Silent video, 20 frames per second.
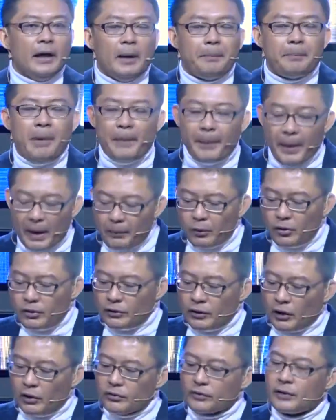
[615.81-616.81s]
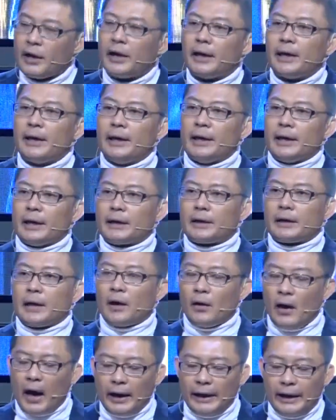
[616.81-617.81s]
Bapak, Ibu, Saudara-saudari,
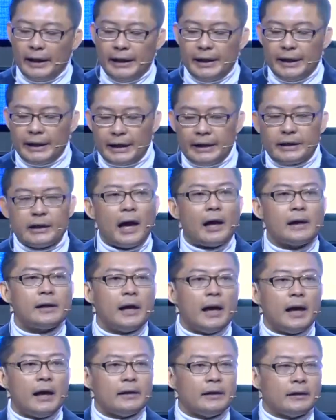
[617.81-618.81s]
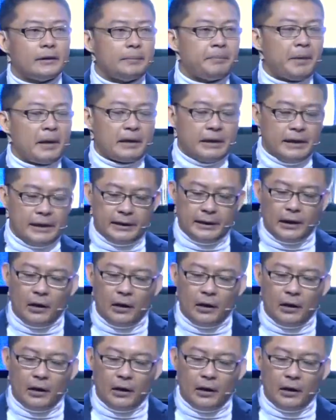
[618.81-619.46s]
kalau hari ini kita ada di tempat ini,